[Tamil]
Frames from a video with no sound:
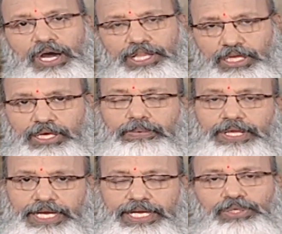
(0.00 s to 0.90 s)
அதுக்கு
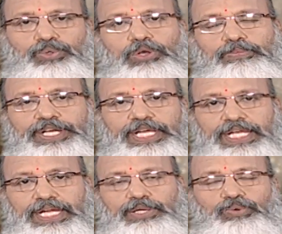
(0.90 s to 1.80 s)
கீழே
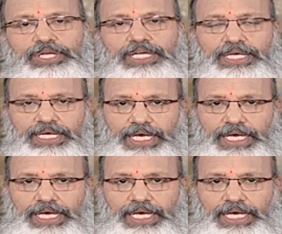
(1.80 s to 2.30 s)
தோள்பட்டைக்கு கீழே உங்கள்